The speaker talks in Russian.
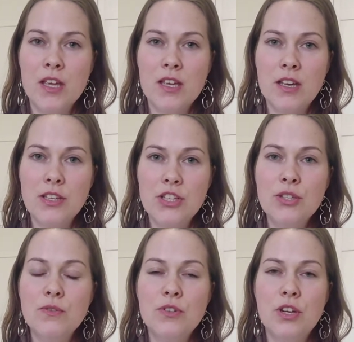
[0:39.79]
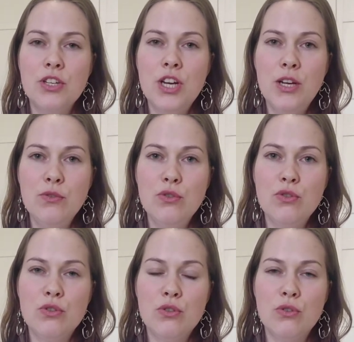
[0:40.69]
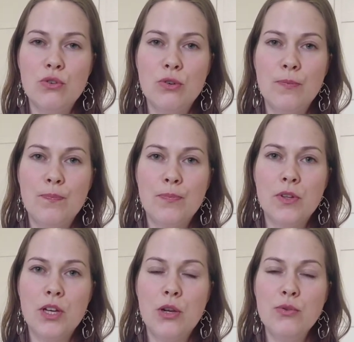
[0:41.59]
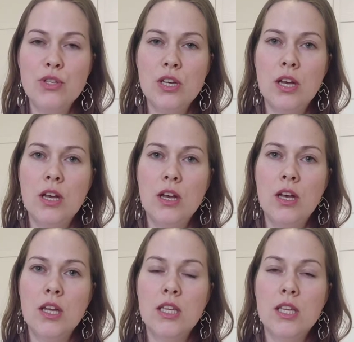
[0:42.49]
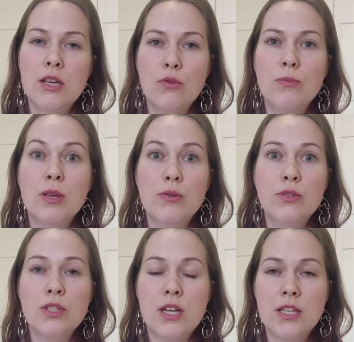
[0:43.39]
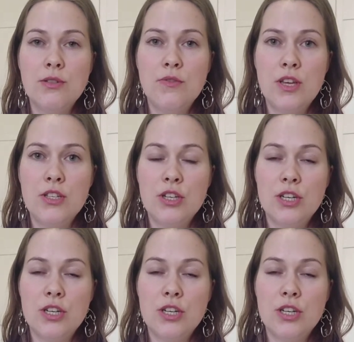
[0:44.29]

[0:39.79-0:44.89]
Я часто встречаюсь, что э, люди не умеют стирать вещи.